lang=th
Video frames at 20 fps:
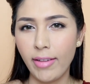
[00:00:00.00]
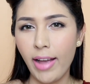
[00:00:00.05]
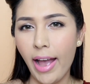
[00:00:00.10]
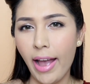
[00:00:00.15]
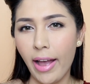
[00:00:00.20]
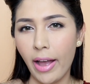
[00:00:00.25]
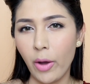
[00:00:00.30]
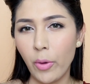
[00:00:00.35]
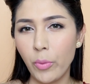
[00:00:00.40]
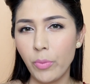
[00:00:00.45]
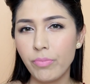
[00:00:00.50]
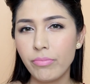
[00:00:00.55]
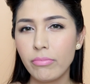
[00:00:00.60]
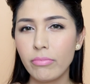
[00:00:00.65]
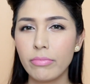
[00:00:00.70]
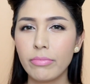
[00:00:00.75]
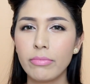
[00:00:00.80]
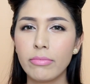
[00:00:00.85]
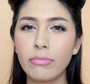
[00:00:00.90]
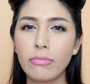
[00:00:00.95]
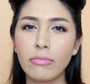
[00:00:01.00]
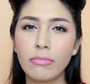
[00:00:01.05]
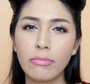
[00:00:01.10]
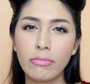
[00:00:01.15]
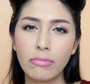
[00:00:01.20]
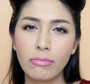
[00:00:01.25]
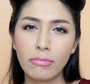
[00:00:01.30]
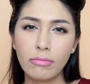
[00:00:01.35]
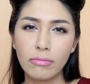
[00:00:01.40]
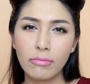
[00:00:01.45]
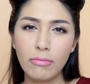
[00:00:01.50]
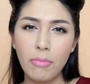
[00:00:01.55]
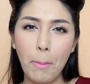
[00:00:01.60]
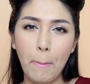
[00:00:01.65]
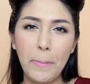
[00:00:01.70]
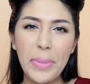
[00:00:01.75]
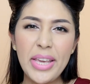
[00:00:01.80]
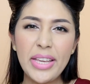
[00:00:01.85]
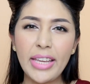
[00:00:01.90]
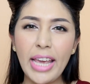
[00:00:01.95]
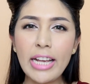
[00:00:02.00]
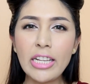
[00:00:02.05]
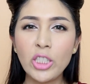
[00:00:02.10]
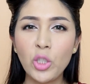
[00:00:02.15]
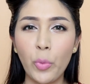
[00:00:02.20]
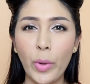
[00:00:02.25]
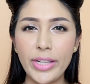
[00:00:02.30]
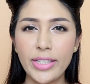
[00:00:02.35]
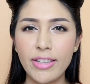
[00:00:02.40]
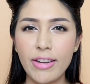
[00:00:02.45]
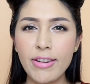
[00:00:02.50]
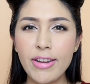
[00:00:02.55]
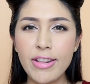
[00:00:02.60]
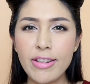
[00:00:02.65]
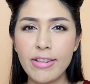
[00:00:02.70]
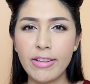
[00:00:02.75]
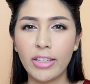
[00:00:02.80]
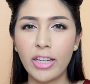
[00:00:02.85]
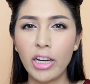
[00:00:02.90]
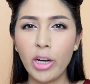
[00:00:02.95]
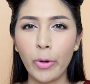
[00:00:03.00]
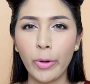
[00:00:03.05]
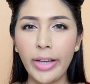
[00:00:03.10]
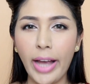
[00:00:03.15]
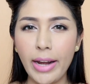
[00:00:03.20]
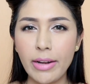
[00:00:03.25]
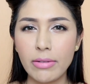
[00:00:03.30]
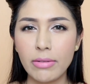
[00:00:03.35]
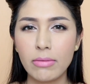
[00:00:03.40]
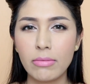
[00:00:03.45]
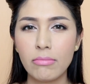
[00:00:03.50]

ข่าวพี่กิกสุวัจนีก็แล้วกัน